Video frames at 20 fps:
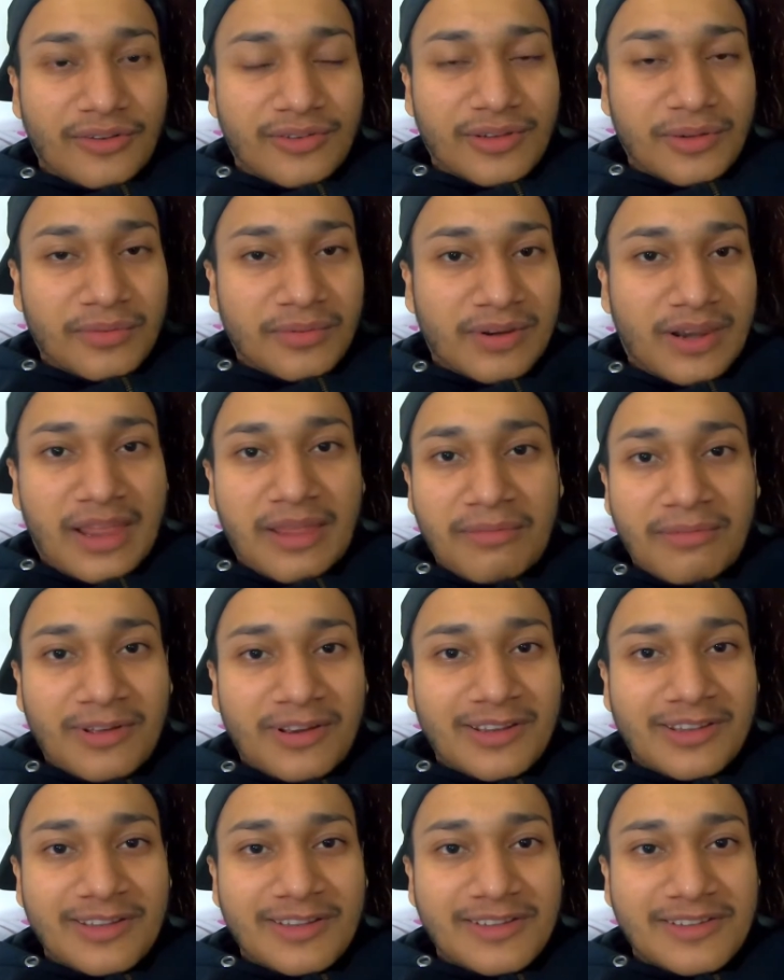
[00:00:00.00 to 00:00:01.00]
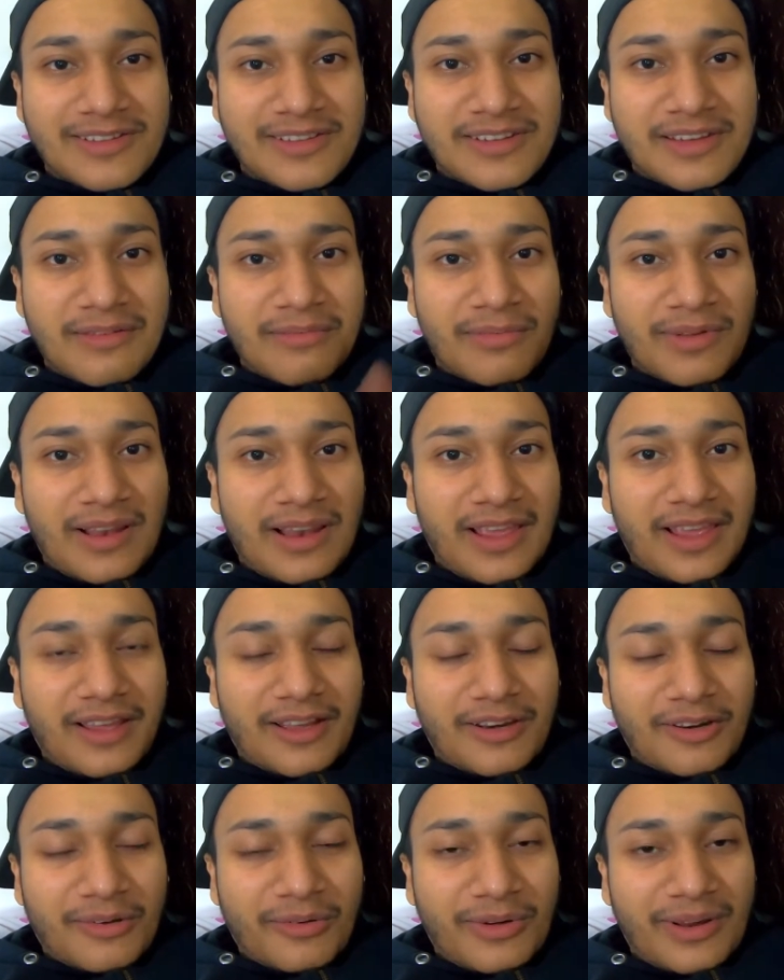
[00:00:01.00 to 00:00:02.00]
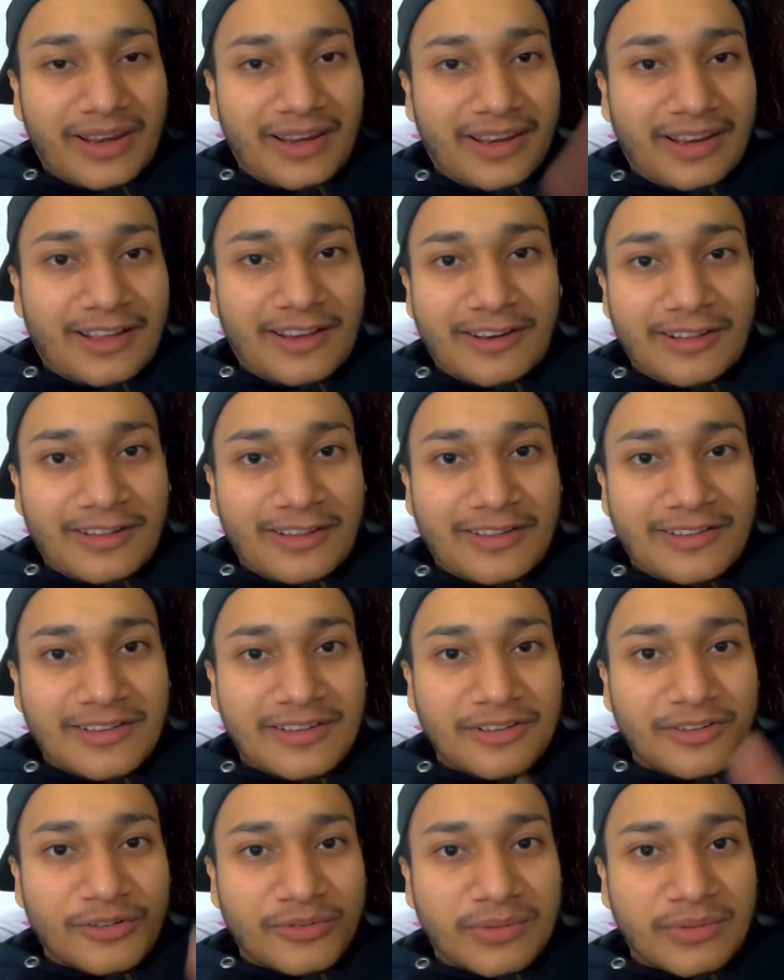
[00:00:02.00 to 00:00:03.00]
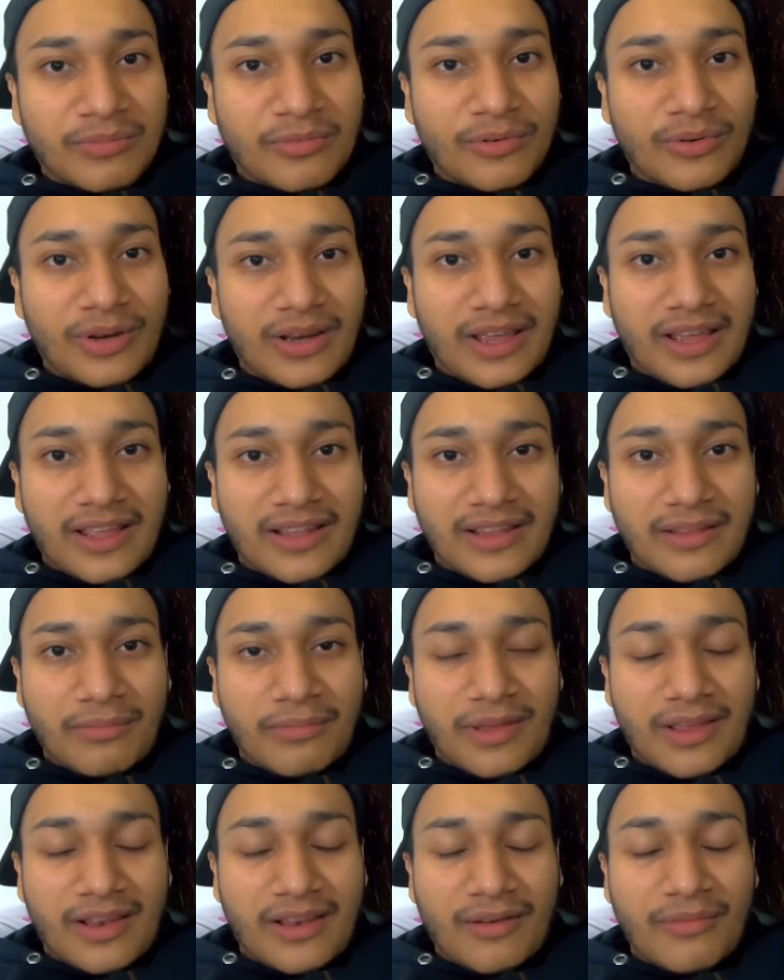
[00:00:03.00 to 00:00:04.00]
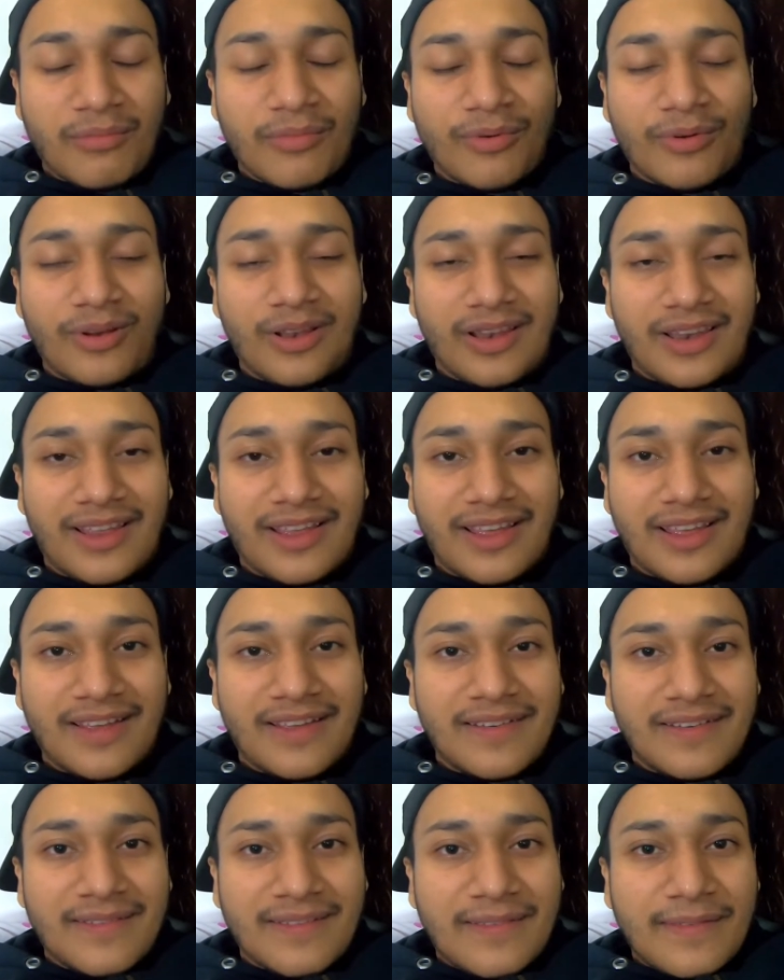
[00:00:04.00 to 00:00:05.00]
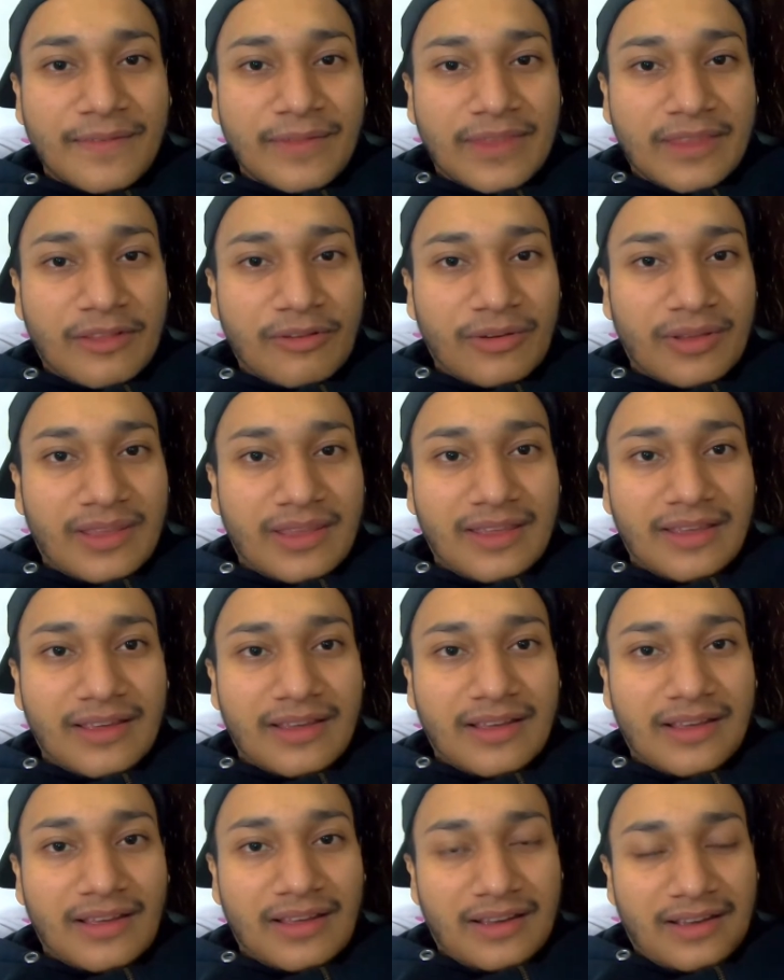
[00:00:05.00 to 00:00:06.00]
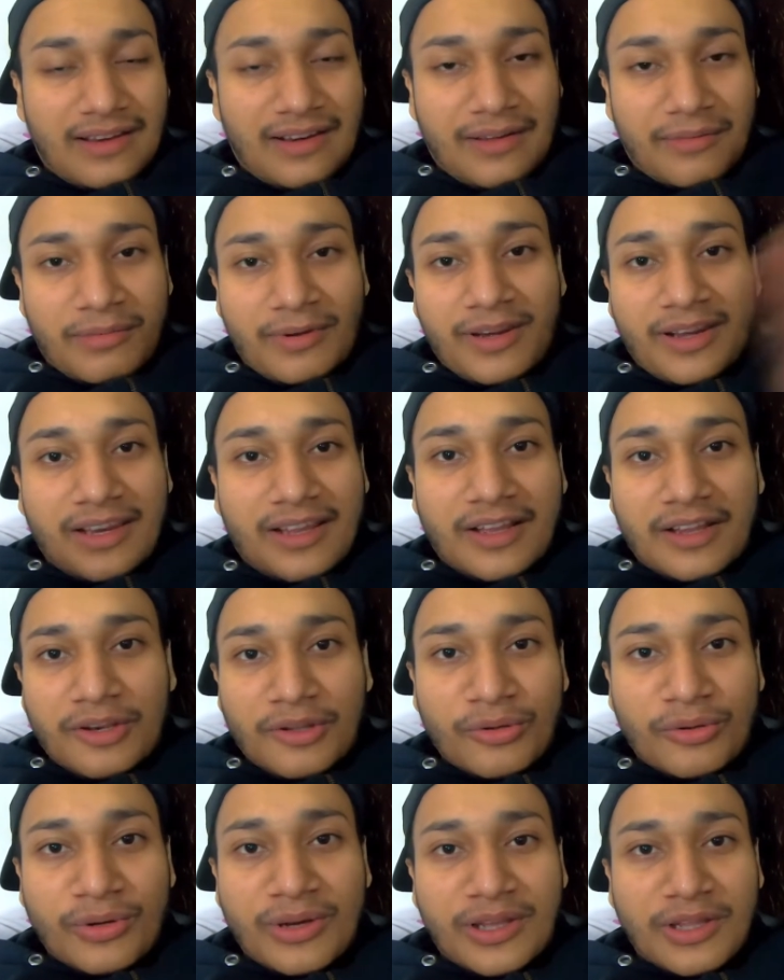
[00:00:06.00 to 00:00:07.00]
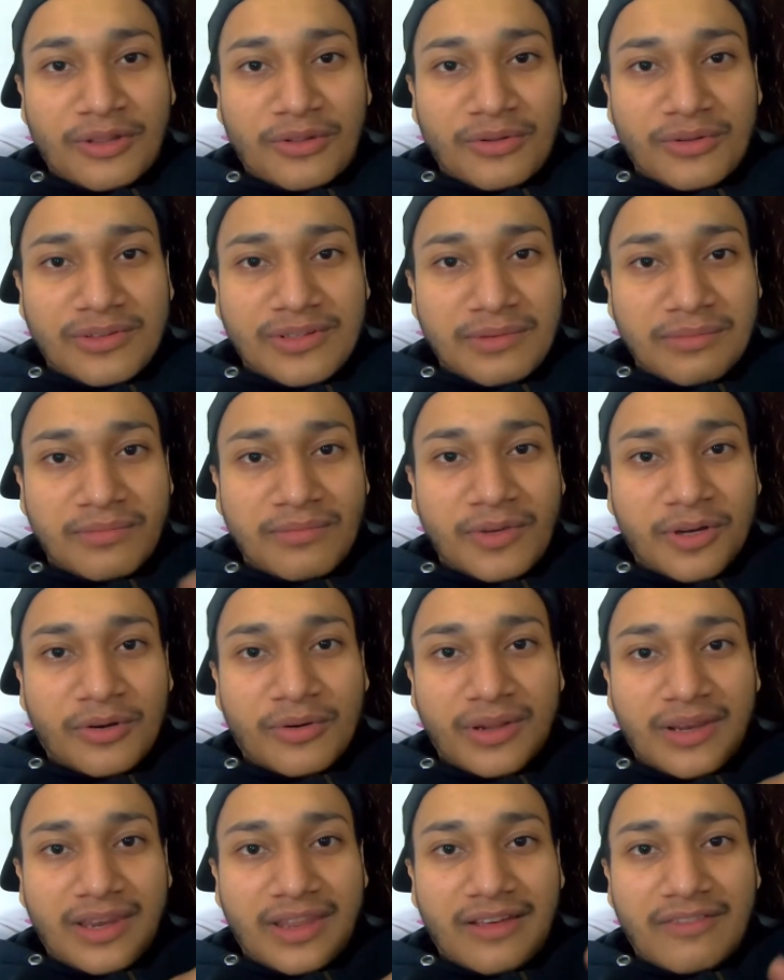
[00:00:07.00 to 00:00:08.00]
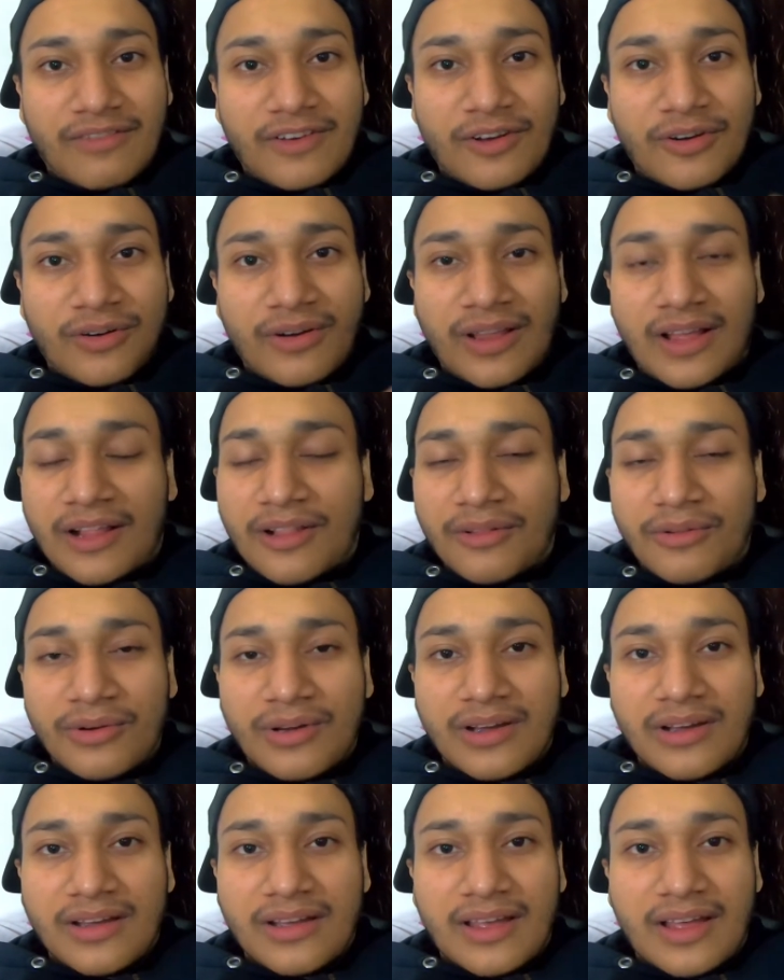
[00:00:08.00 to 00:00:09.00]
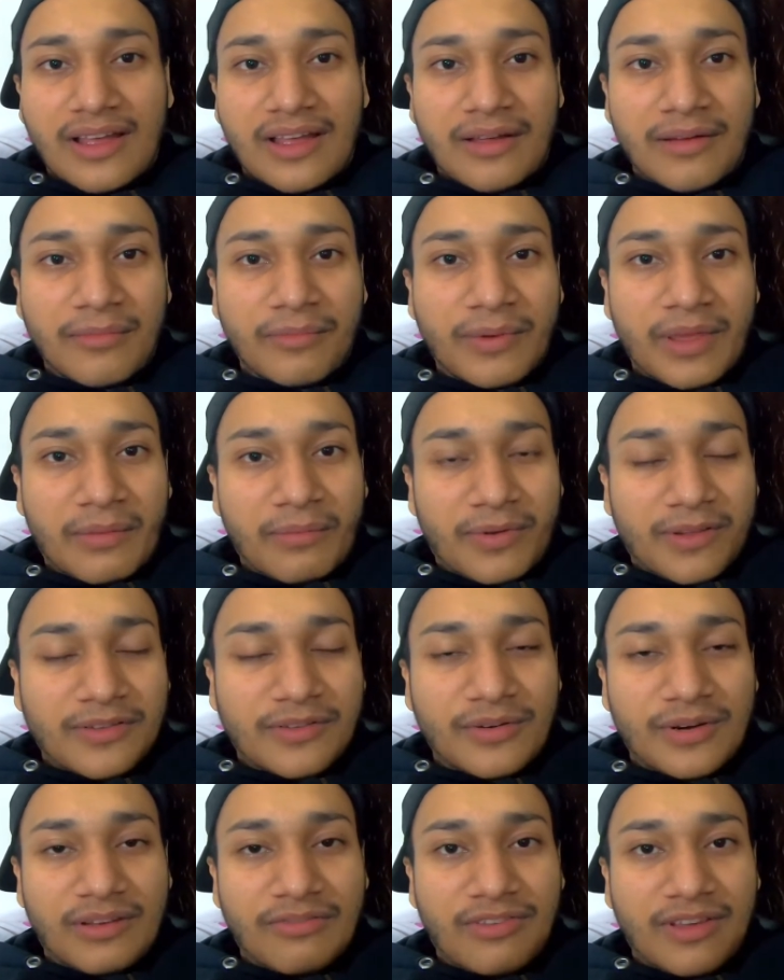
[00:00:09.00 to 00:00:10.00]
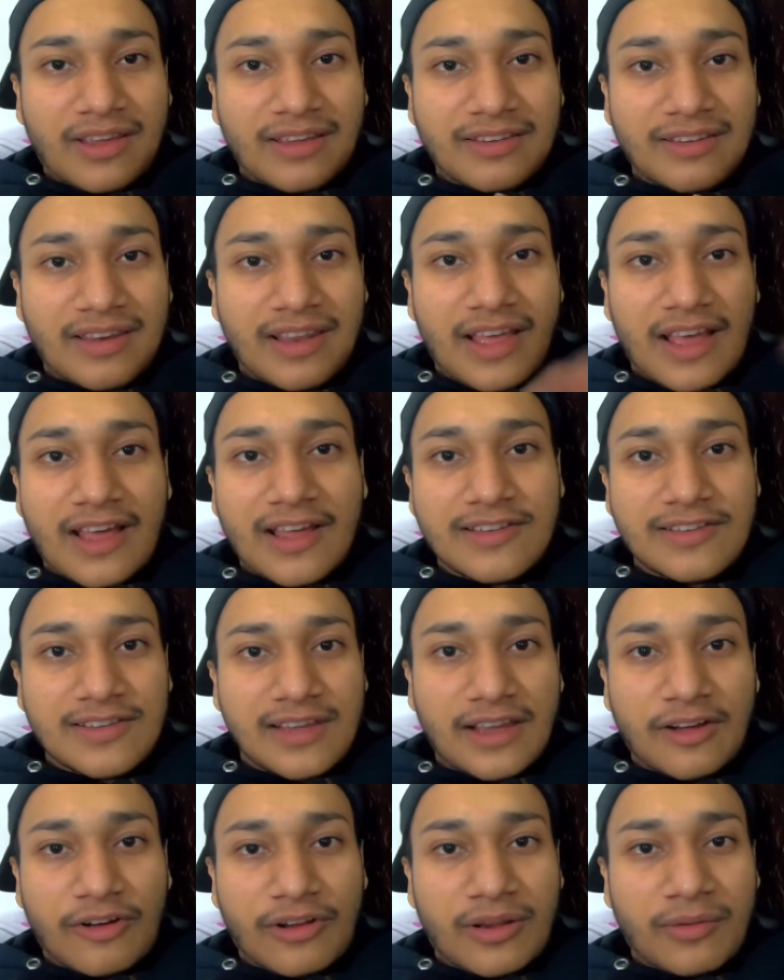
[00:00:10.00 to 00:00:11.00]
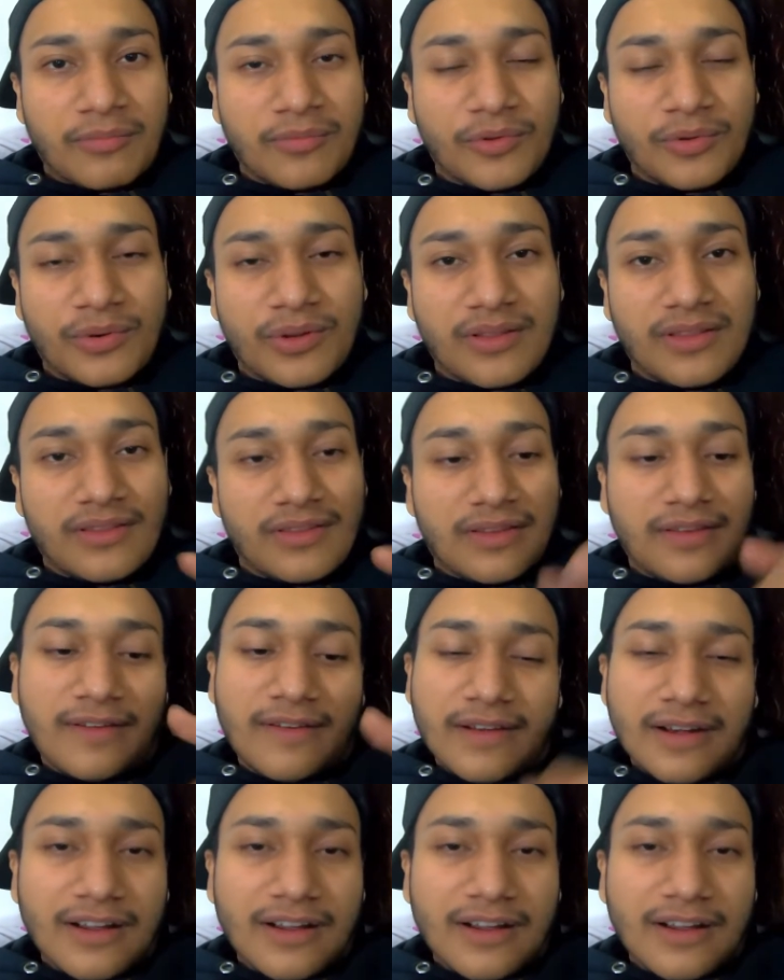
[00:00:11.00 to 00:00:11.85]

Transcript: को सब्सक्राइब कर दीजिए बेल आइकन को हिट कर दीजिए जो मैं भूल गया था पहले बोलना क्योंकि अगर आप हिट कर दोगे तो जब मैं कोई नया वीडियो डाल दूंगा आपके पास नोटिफिकेशन आ जाएगा और आप तुरंत से